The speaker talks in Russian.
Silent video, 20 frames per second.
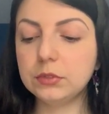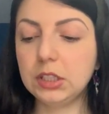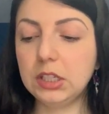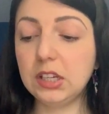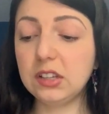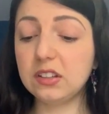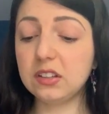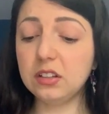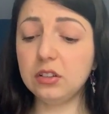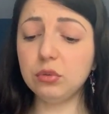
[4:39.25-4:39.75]

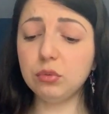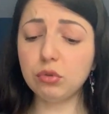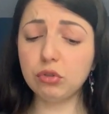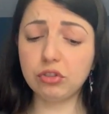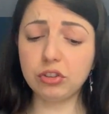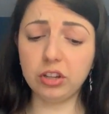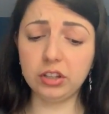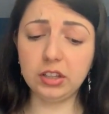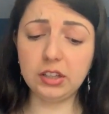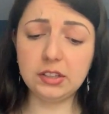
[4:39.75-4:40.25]
Если
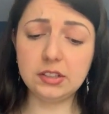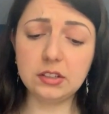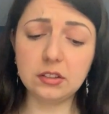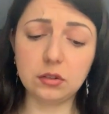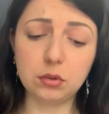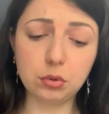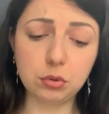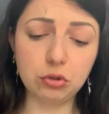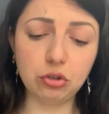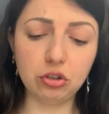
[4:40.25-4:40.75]
нужно найти
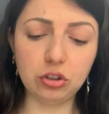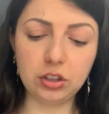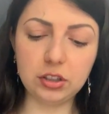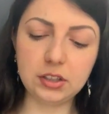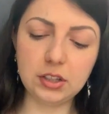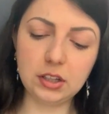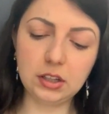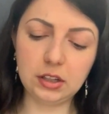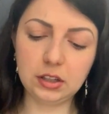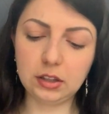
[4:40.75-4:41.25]
срочно
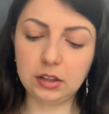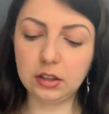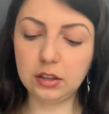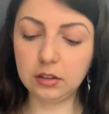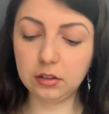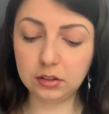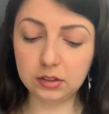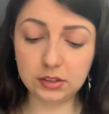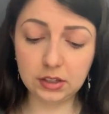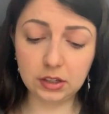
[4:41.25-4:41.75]
деньги,
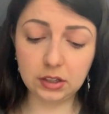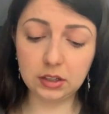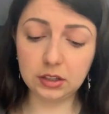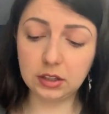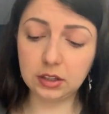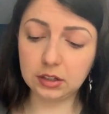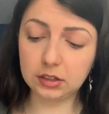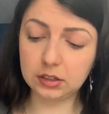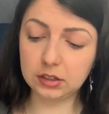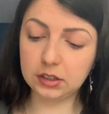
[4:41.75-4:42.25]
э, деньги
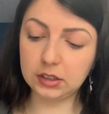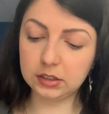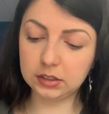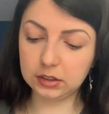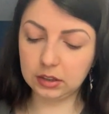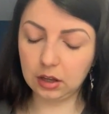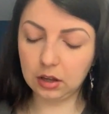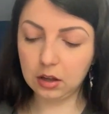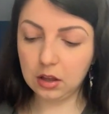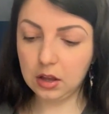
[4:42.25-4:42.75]
для
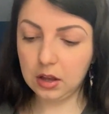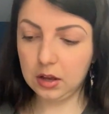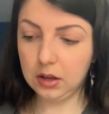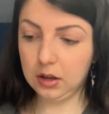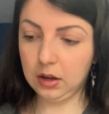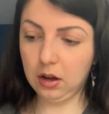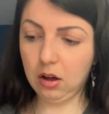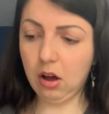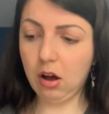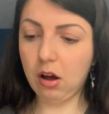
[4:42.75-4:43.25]
каких-то
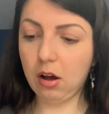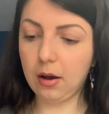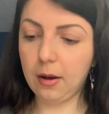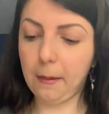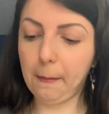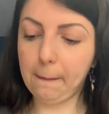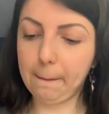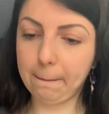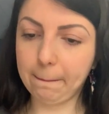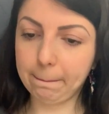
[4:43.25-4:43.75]

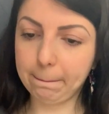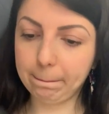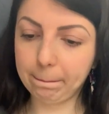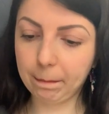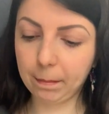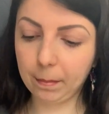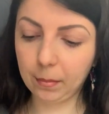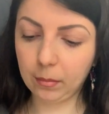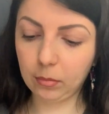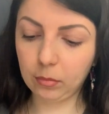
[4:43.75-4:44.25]

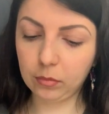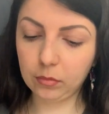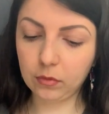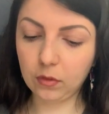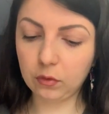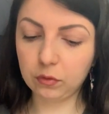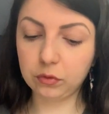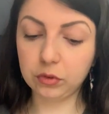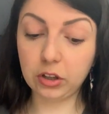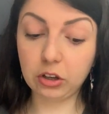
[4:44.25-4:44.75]

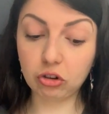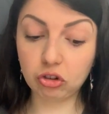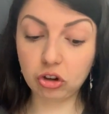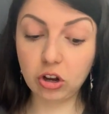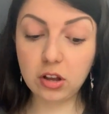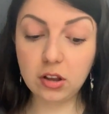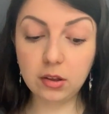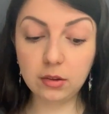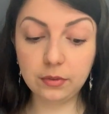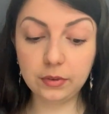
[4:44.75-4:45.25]

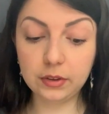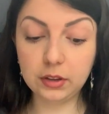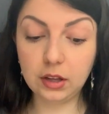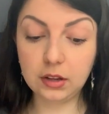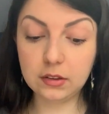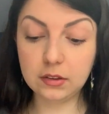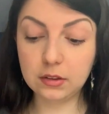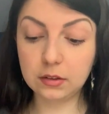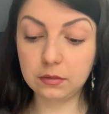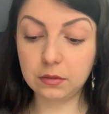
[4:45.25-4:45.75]
вложений
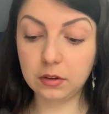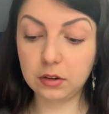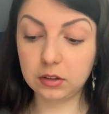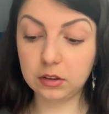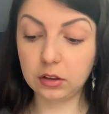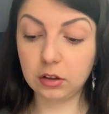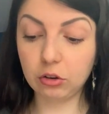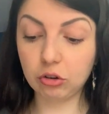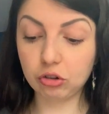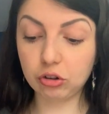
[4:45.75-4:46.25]
финансовых
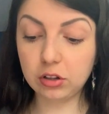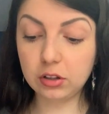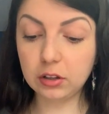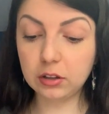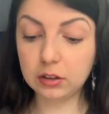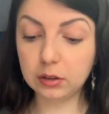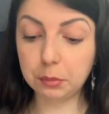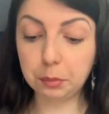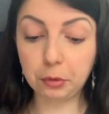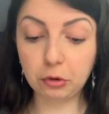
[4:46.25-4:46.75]

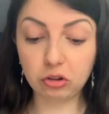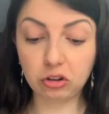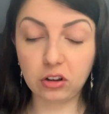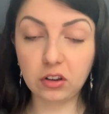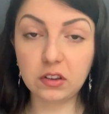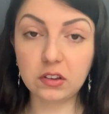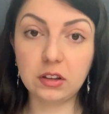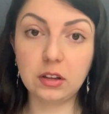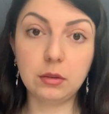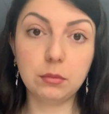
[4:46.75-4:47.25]
отложите это,
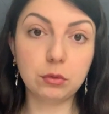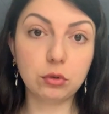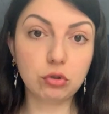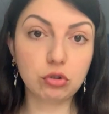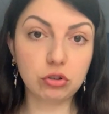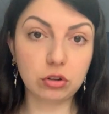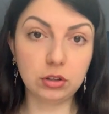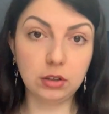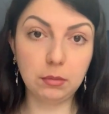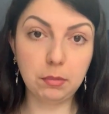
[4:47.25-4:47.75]
пожалуйста,
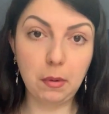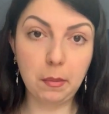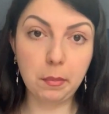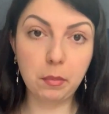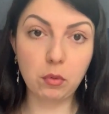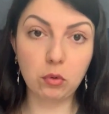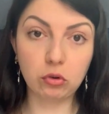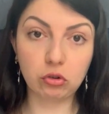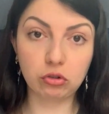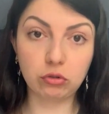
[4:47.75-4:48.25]
немножко на
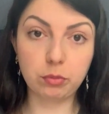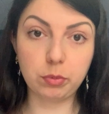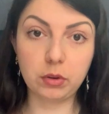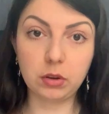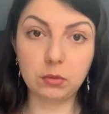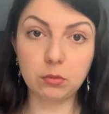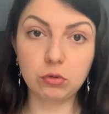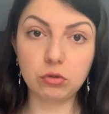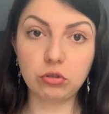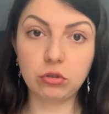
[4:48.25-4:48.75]
попозже,
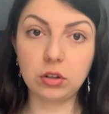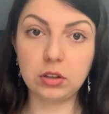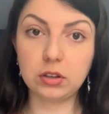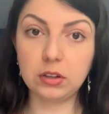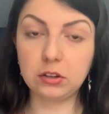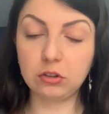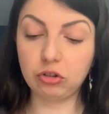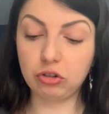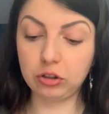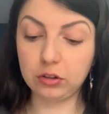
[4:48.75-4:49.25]
потому что
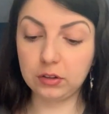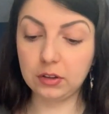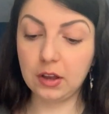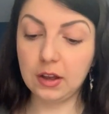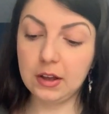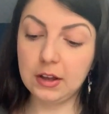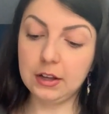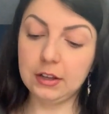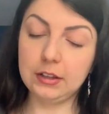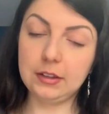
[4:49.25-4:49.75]
это сейчас
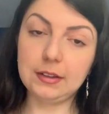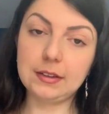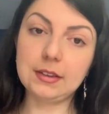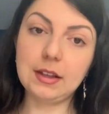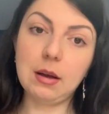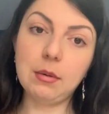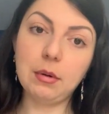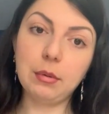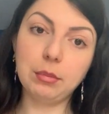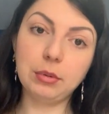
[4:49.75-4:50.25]
не
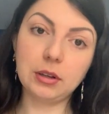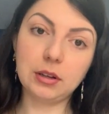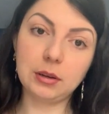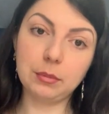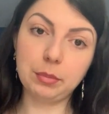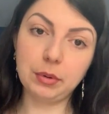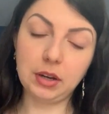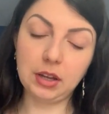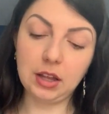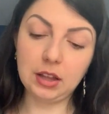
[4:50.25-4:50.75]
самый
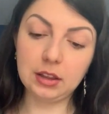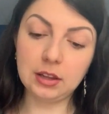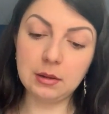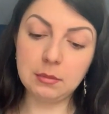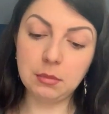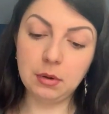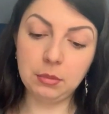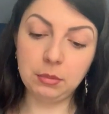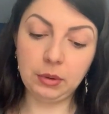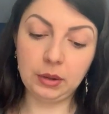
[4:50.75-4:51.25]

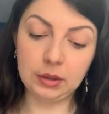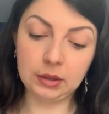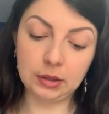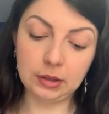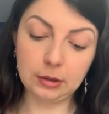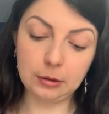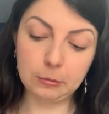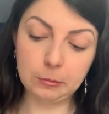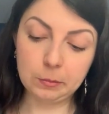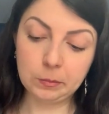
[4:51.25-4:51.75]
благоприятный момент